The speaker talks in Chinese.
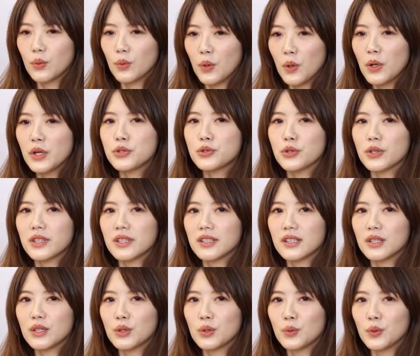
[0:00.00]
我会觉
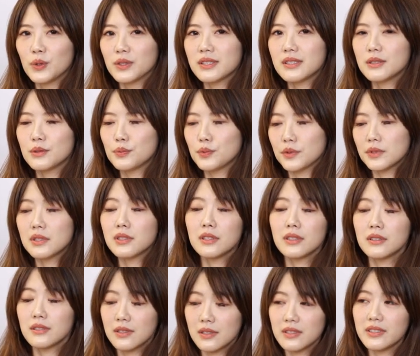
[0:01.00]
得我是不
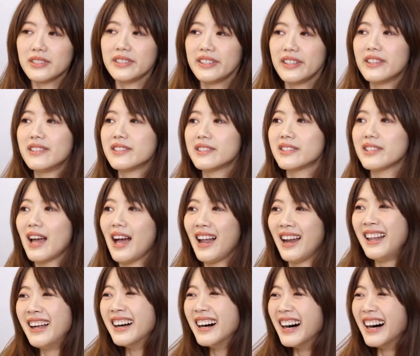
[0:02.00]
是自己眼瞎？